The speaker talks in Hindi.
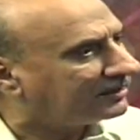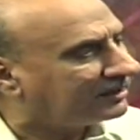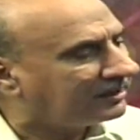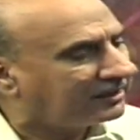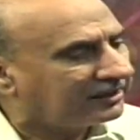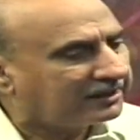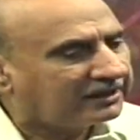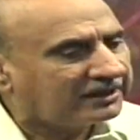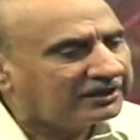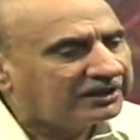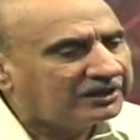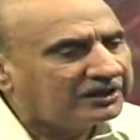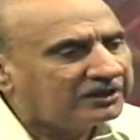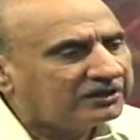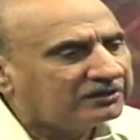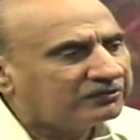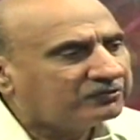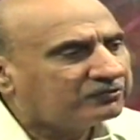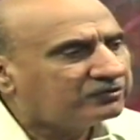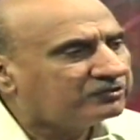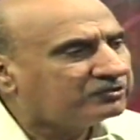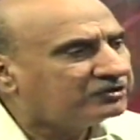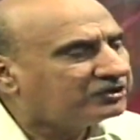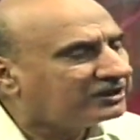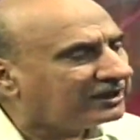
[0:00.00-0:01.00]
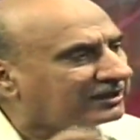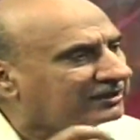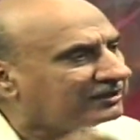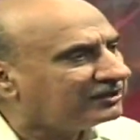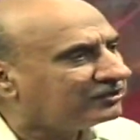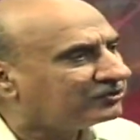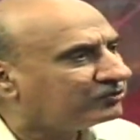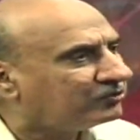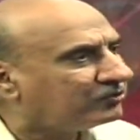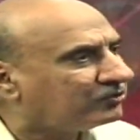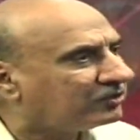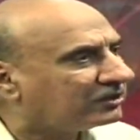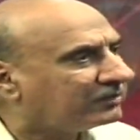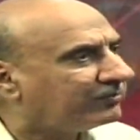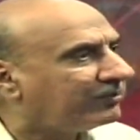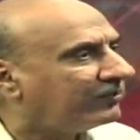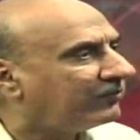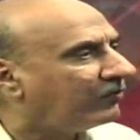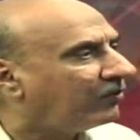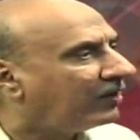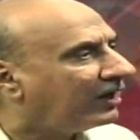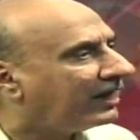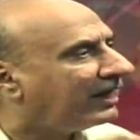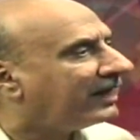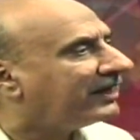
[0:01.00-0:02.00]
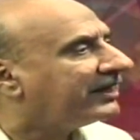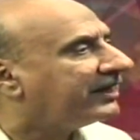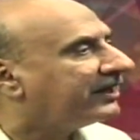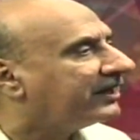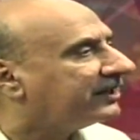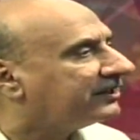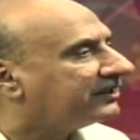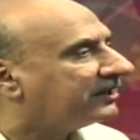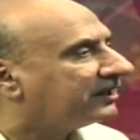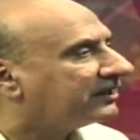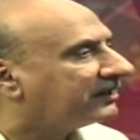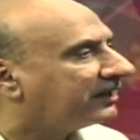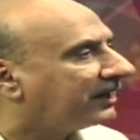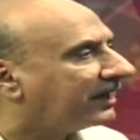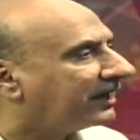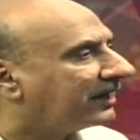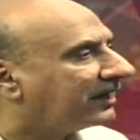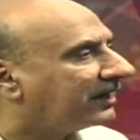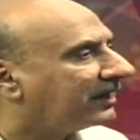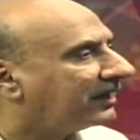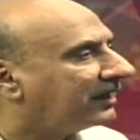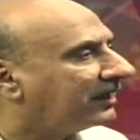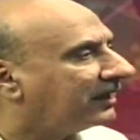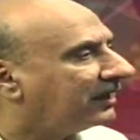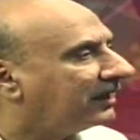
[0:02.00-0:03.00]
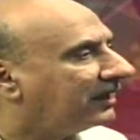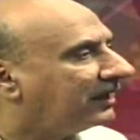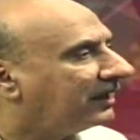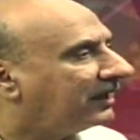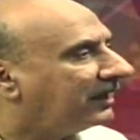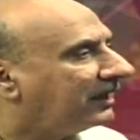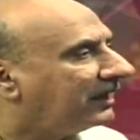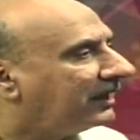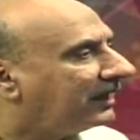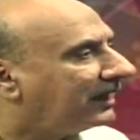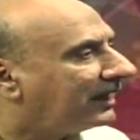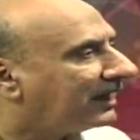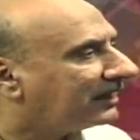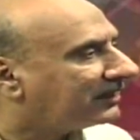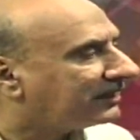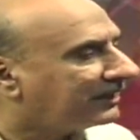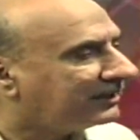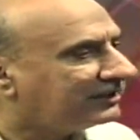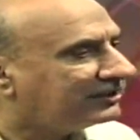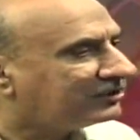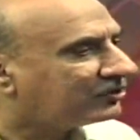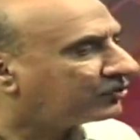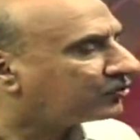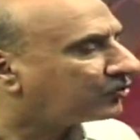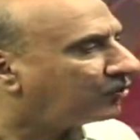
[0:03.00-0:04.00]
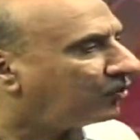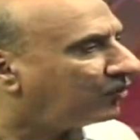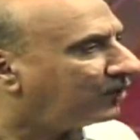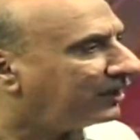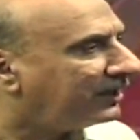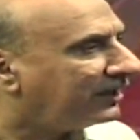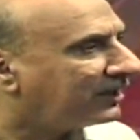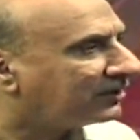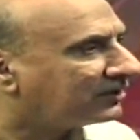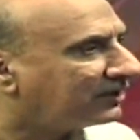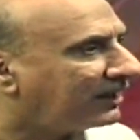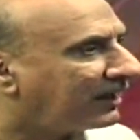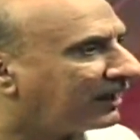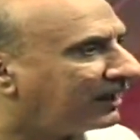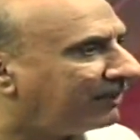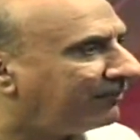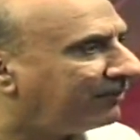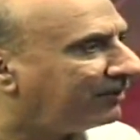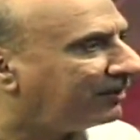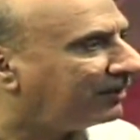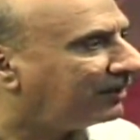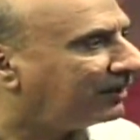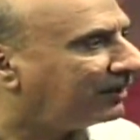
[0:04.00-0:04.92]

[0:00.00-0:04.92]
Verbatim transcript: हैं तो जंग की सूरत में वो हाँ गिना जाता है ठीक अच्छा इसको एक सहारा खाते